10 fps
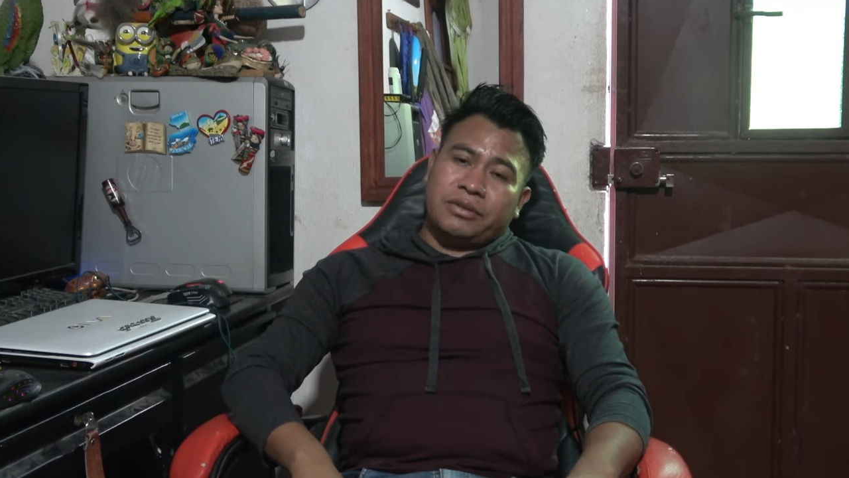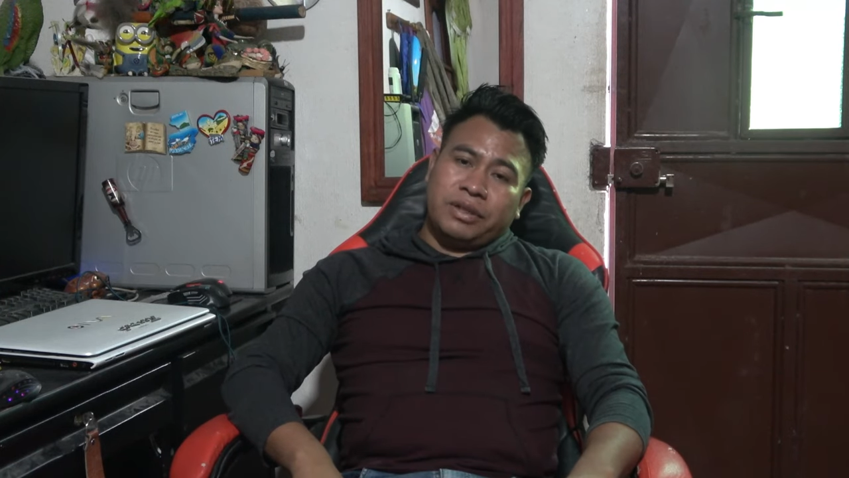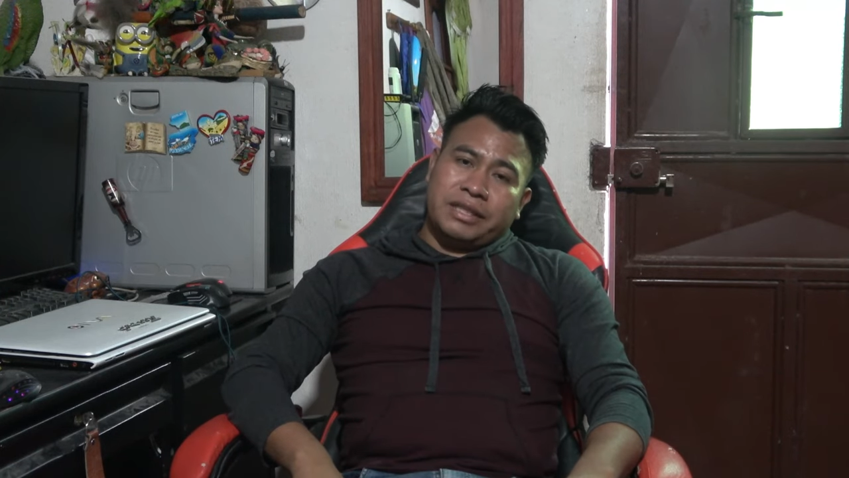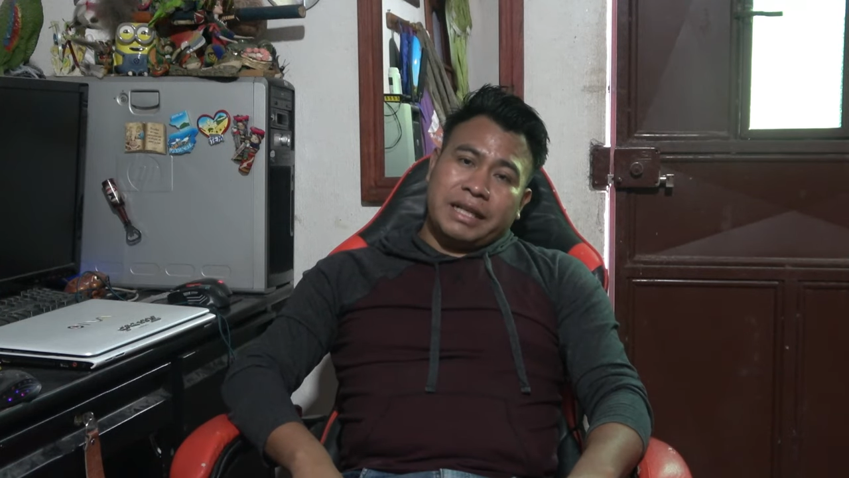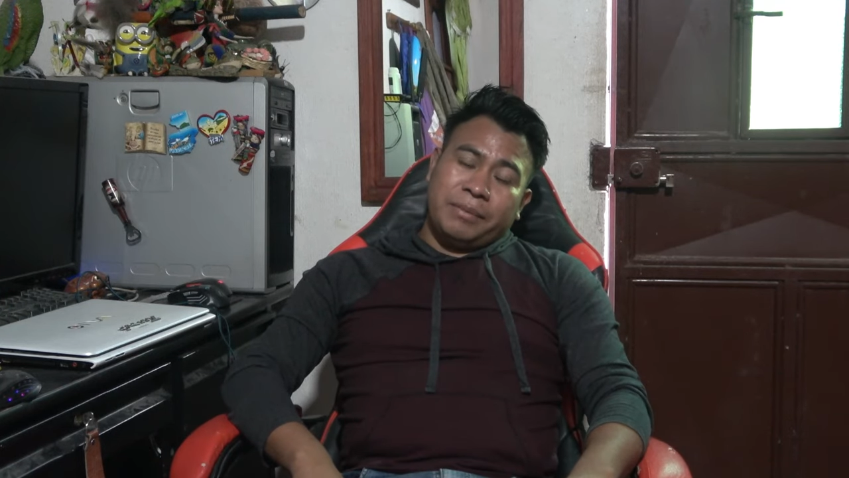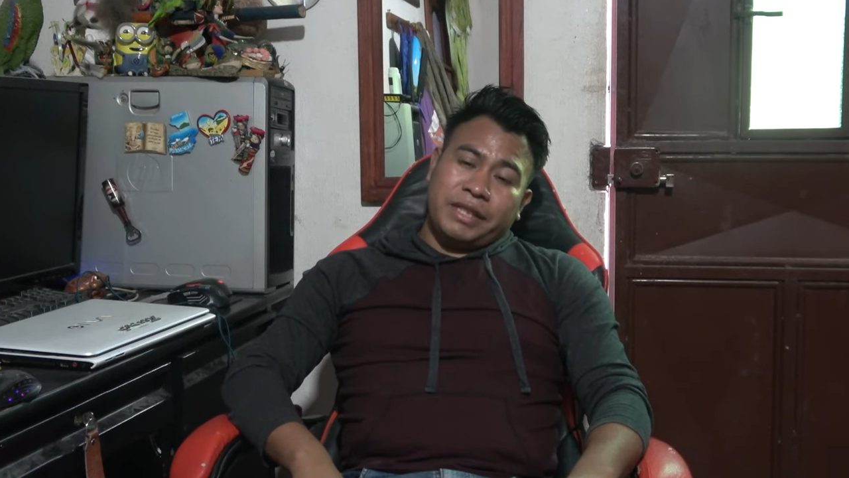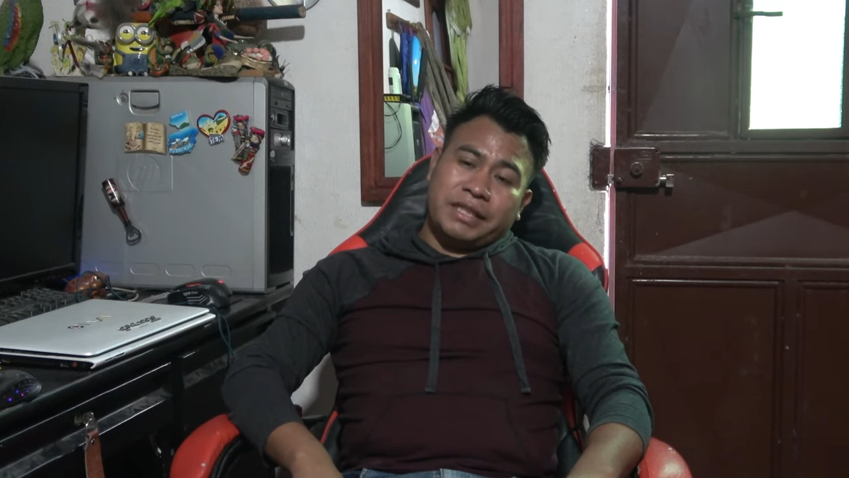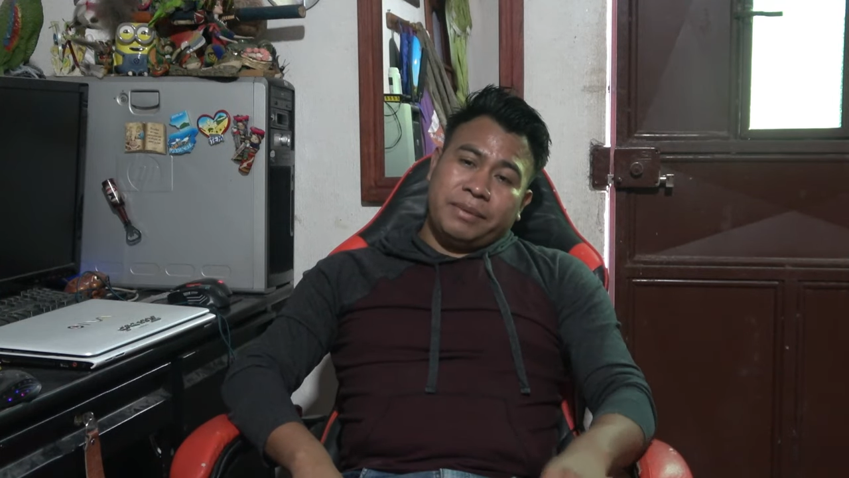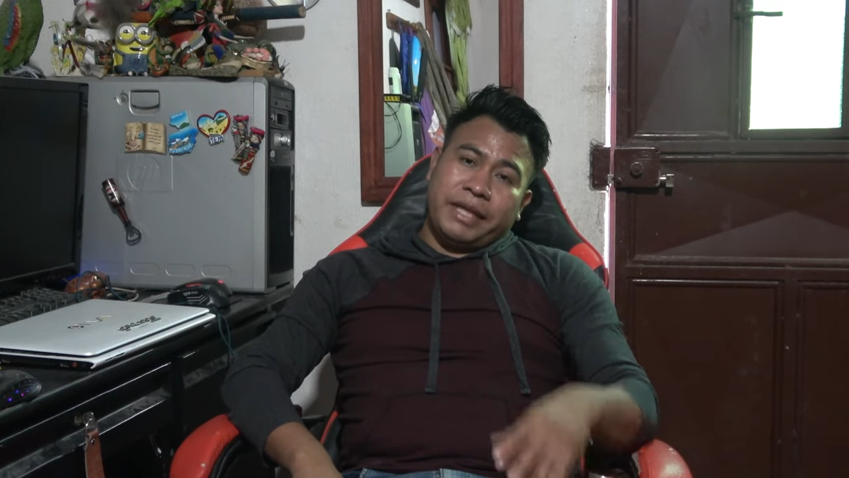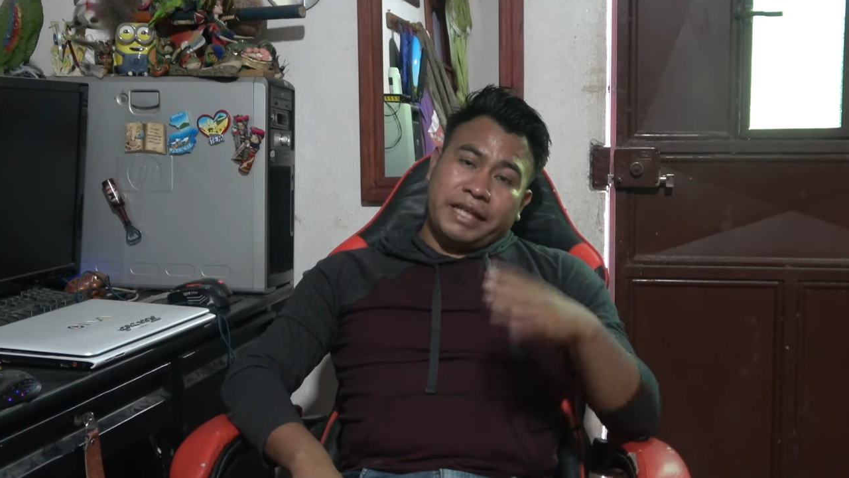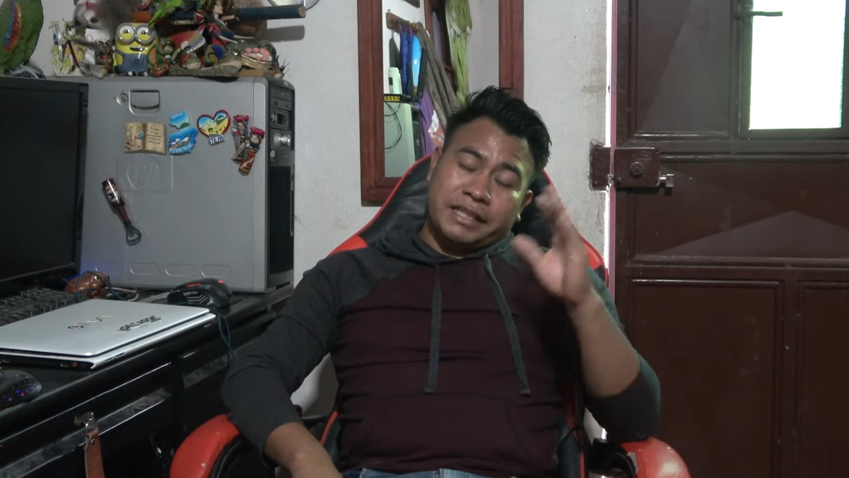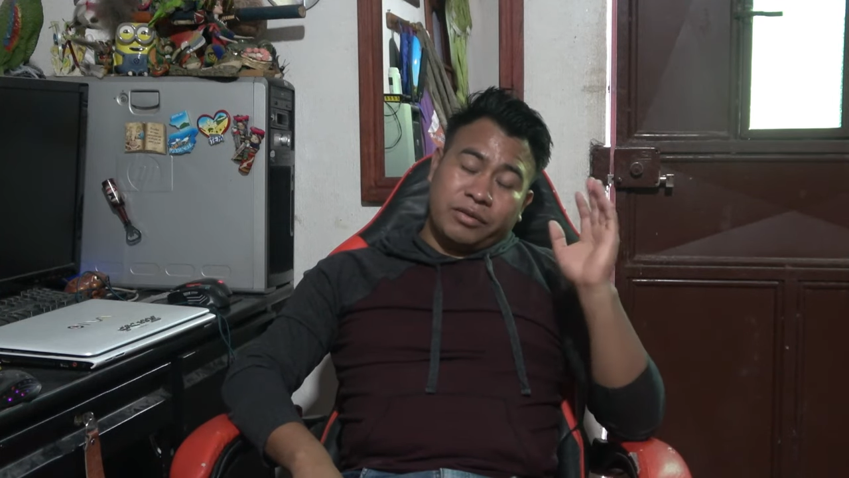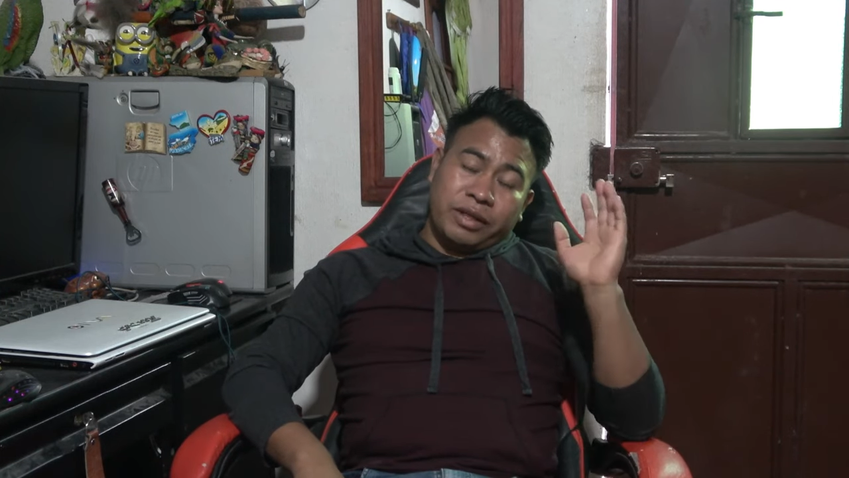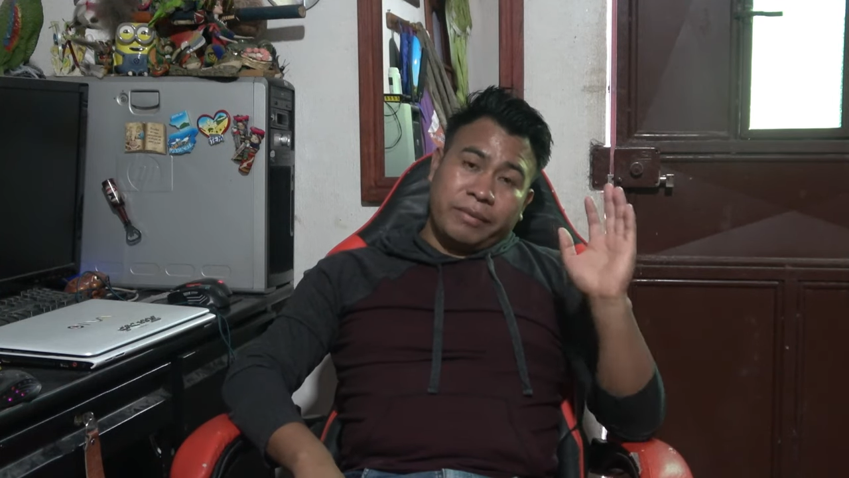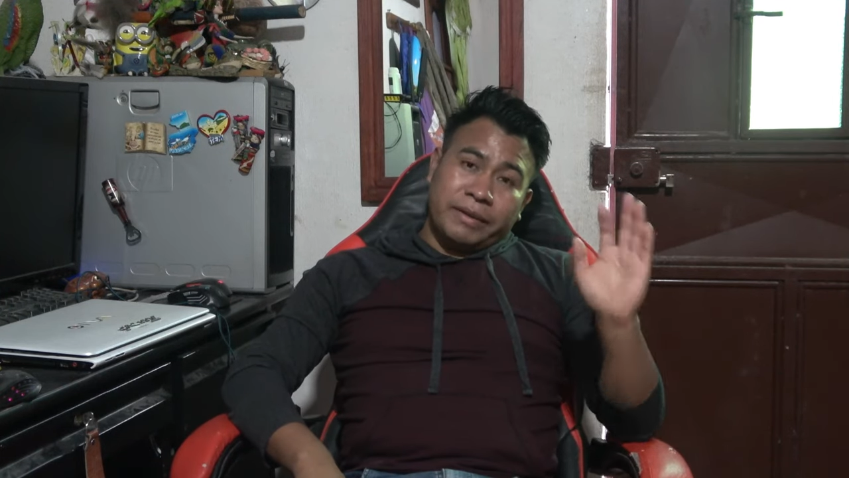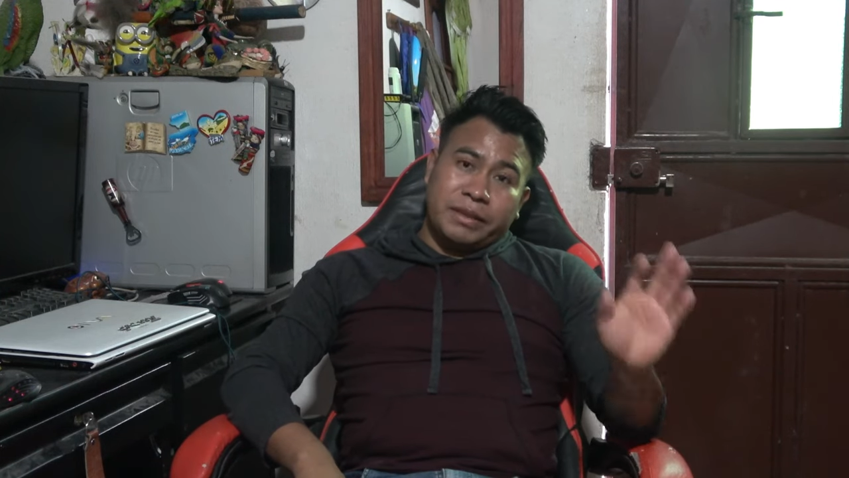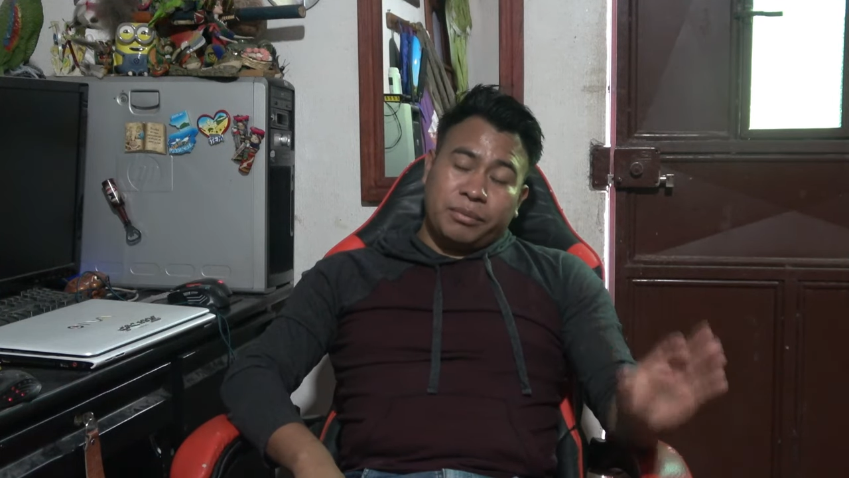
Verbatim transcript: Son las láminas viejas lo que vamos